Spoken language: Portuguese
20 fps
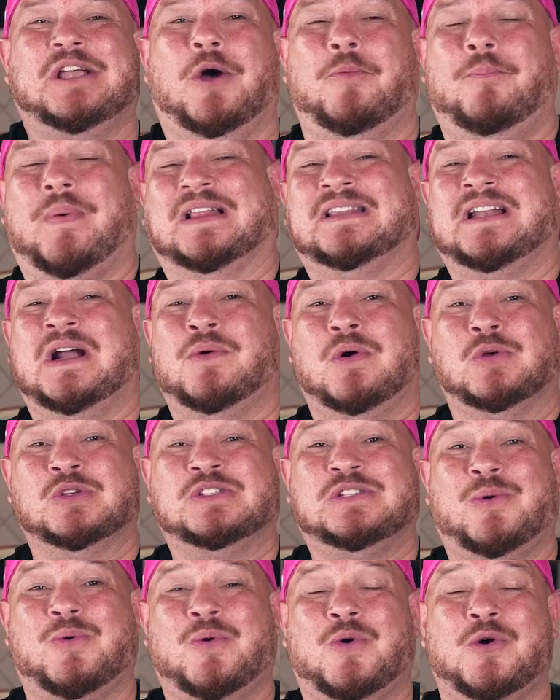seu padrão, ao
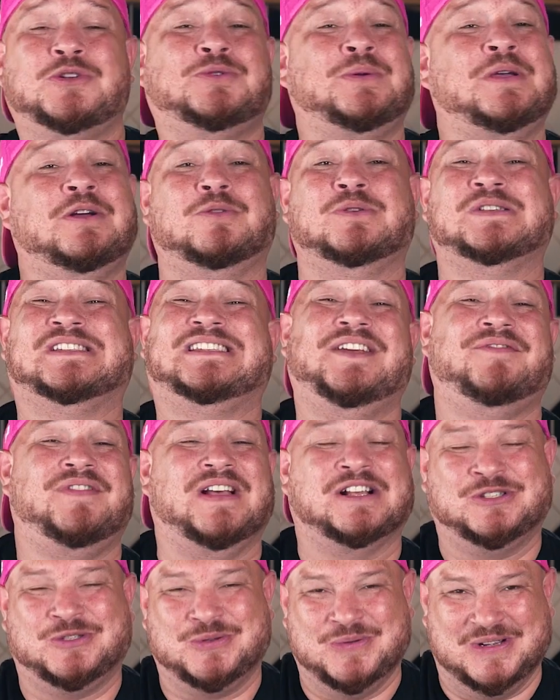seu gosto,
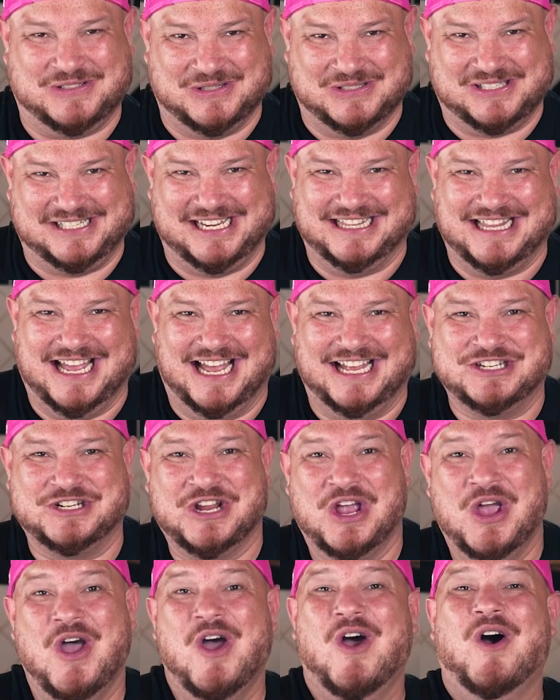inclusive à sua
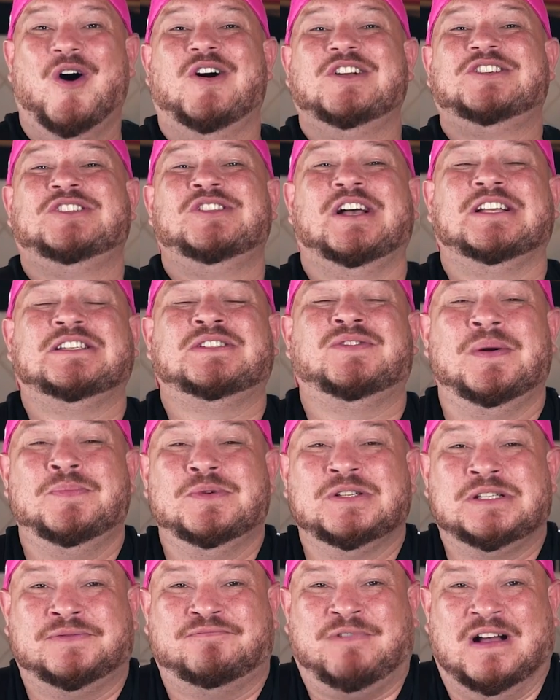sociedade. Hoje nós
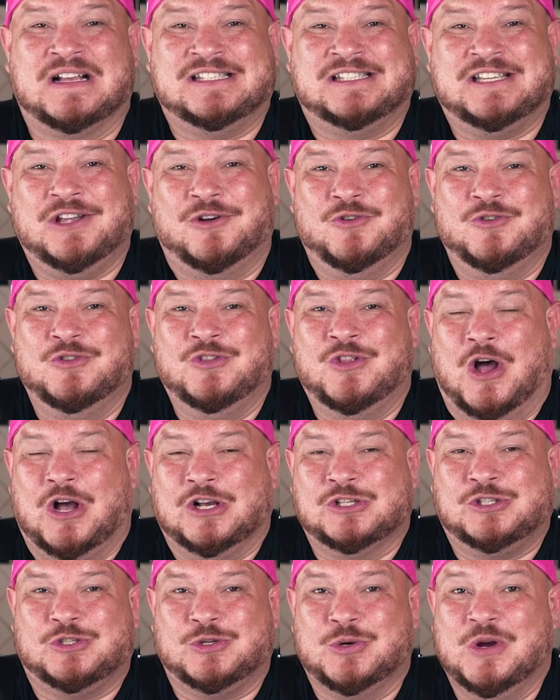vamos fazer o
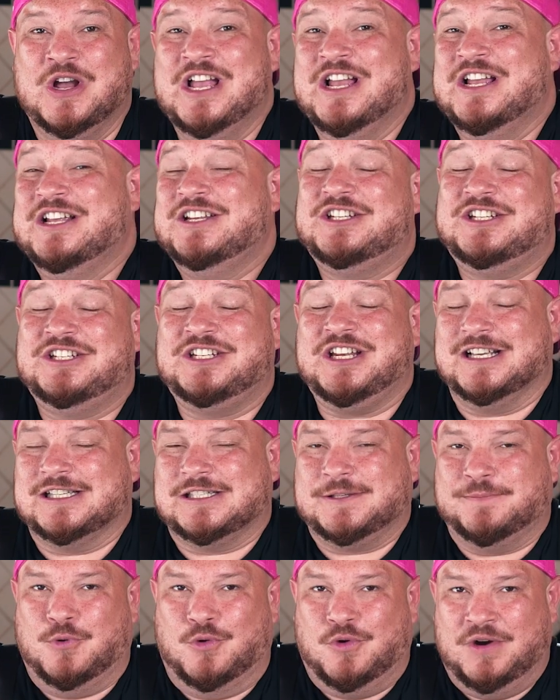nosso
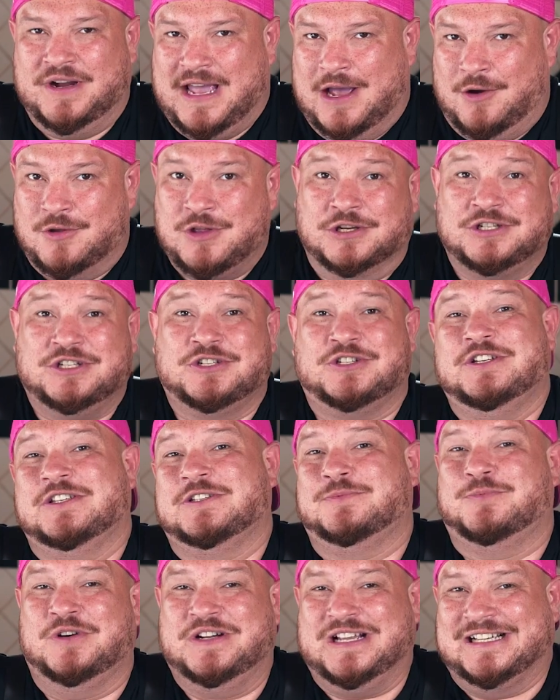cheeseburger, é o nosso
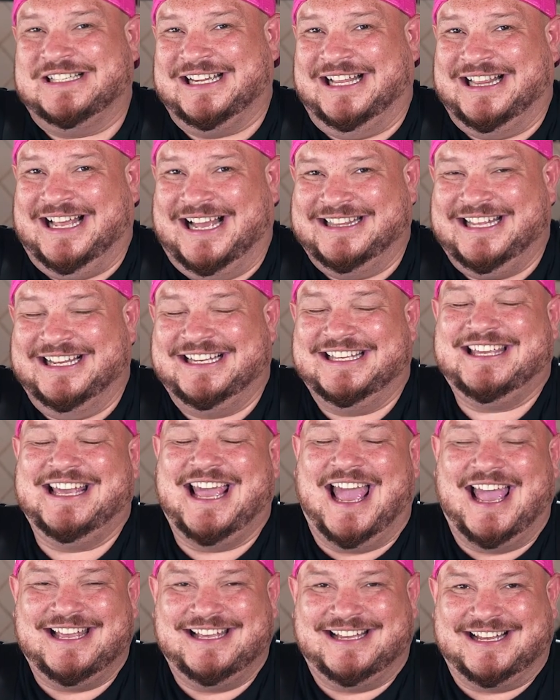cheeseburger salada,
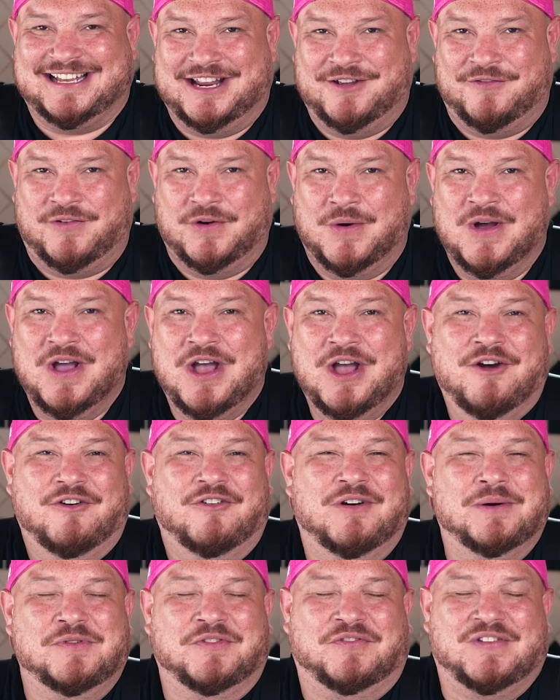que é incrível.
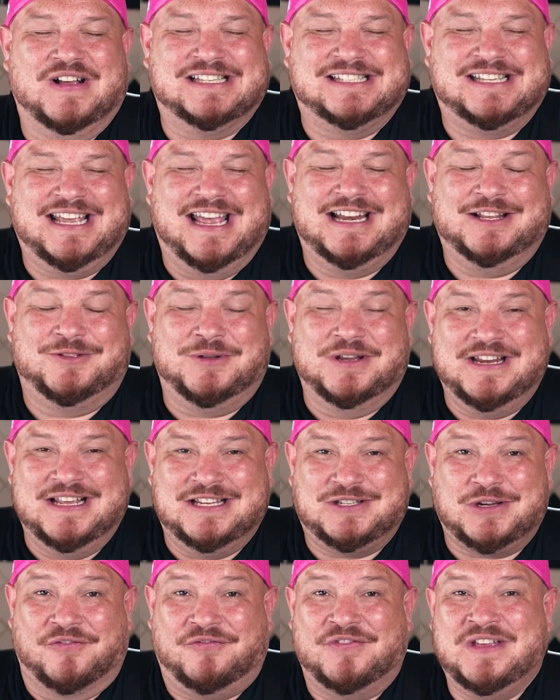Vamos fazer ele do
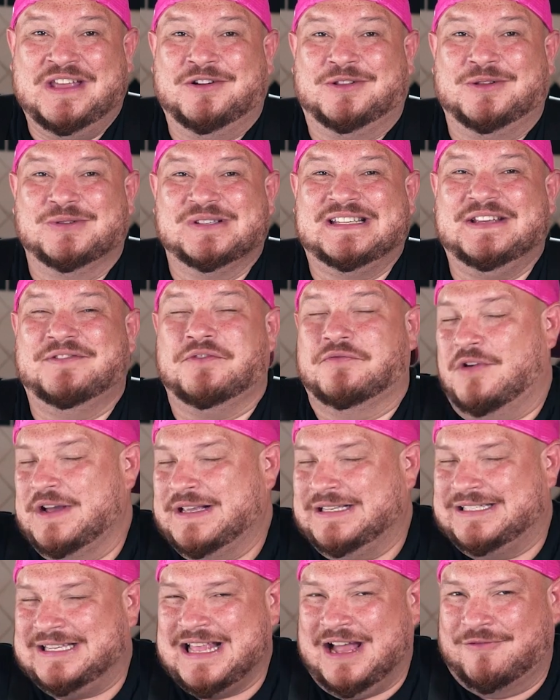início ao fim, inclusive
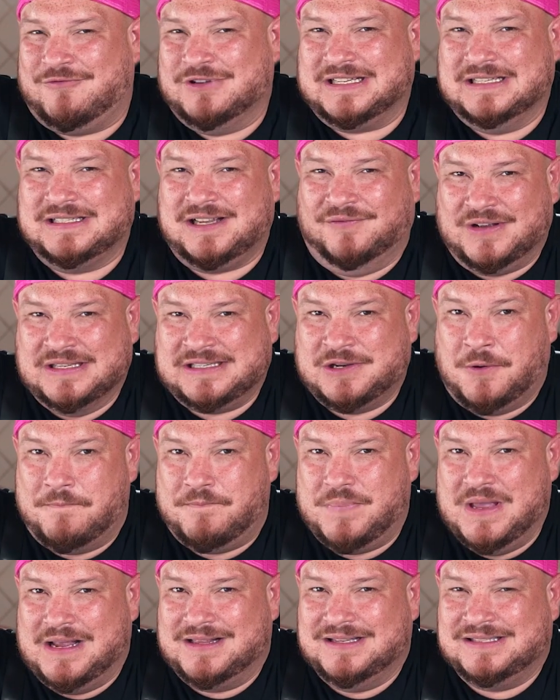vou ensinar vocês a fazer um
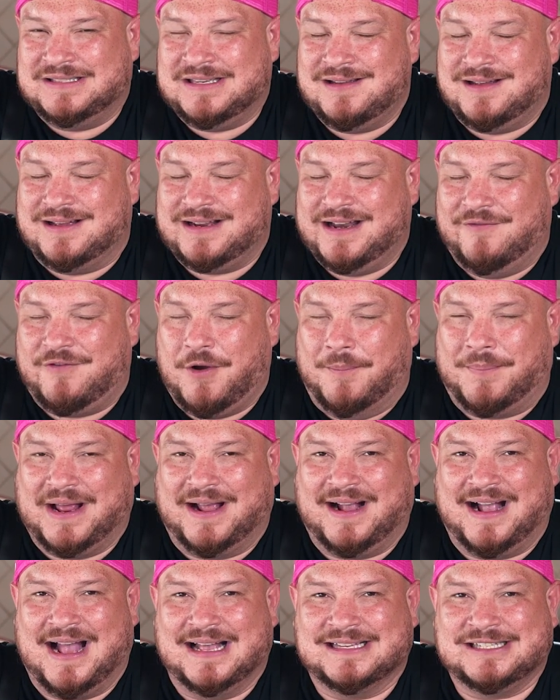picles incrível
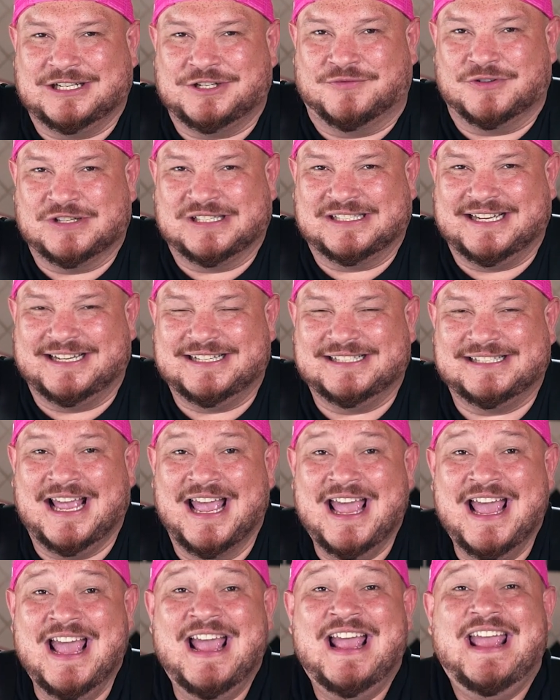para casa de vocês.
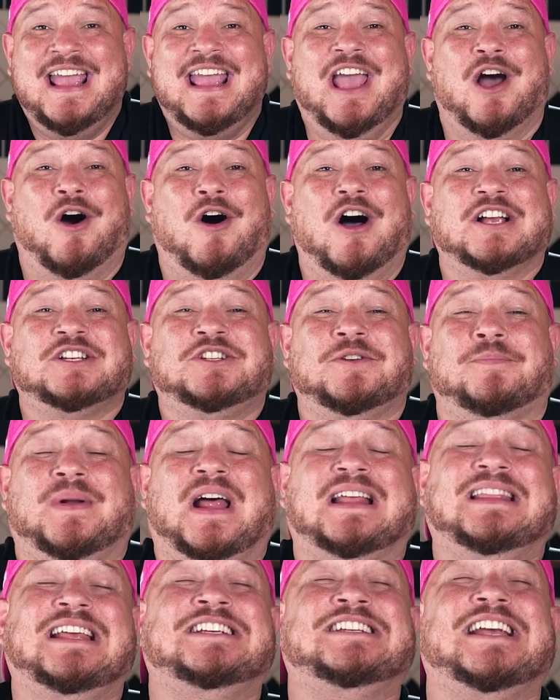E hoje,
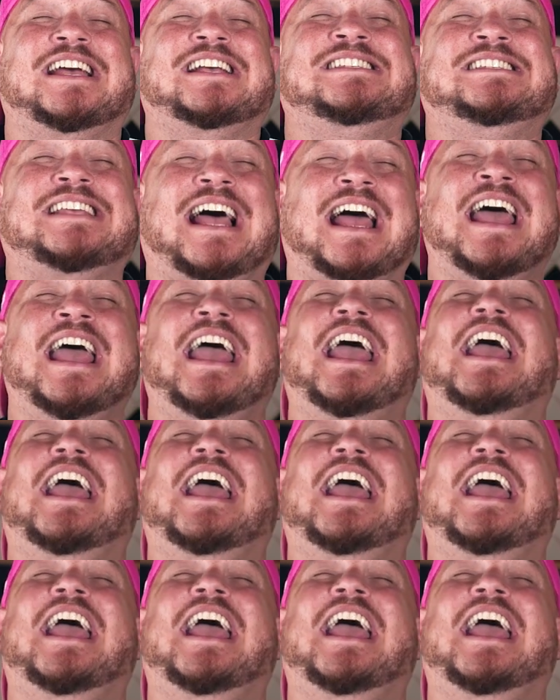para deixar esse,